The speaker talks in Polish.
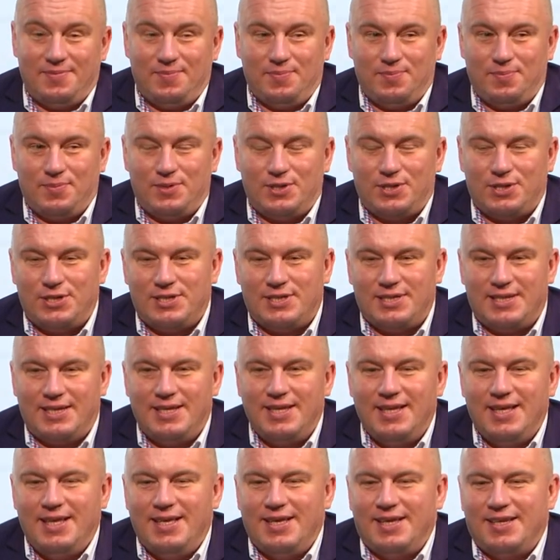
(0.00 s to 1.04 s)
y, mężczyznę
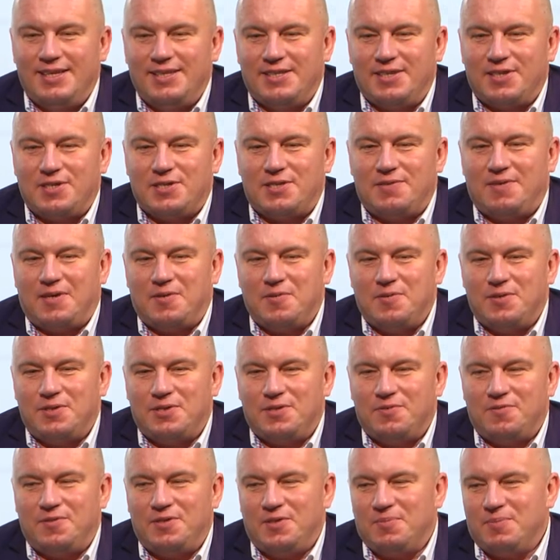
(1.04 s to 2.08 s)
interesowały
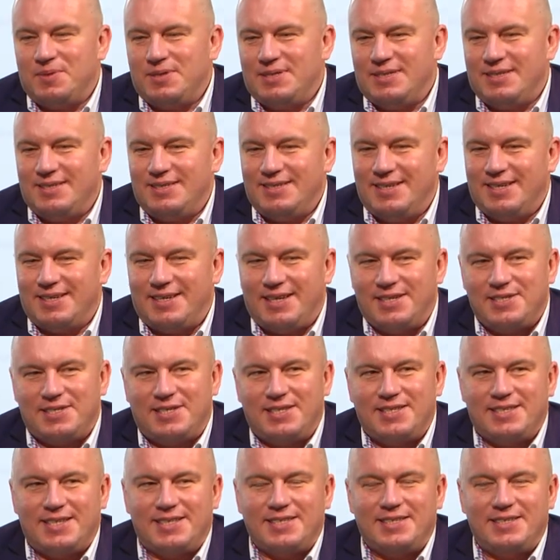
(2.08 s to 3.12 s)
czy filmy jakieś
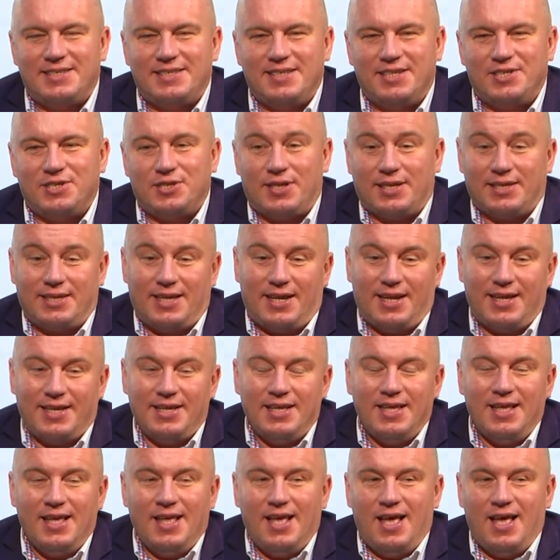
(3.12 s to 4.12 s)
sensacyjne, czy tak dalej,